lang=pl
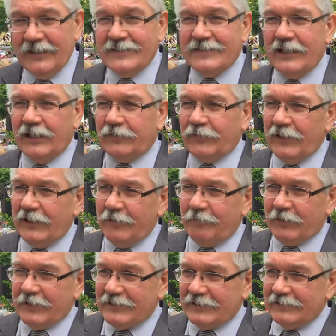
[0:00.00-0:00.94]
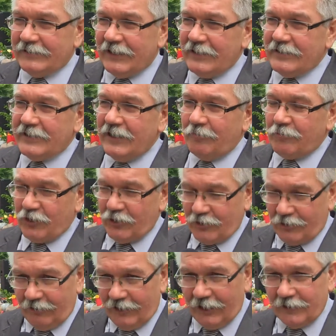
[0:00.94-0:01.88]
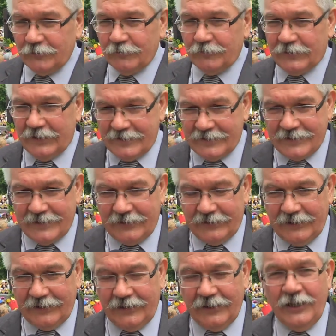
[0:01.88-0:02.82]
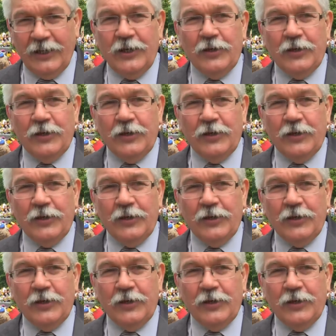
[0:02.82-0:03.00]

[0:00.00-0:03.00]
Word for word: Za chwilę prezentacja przedszkolaków na scenie.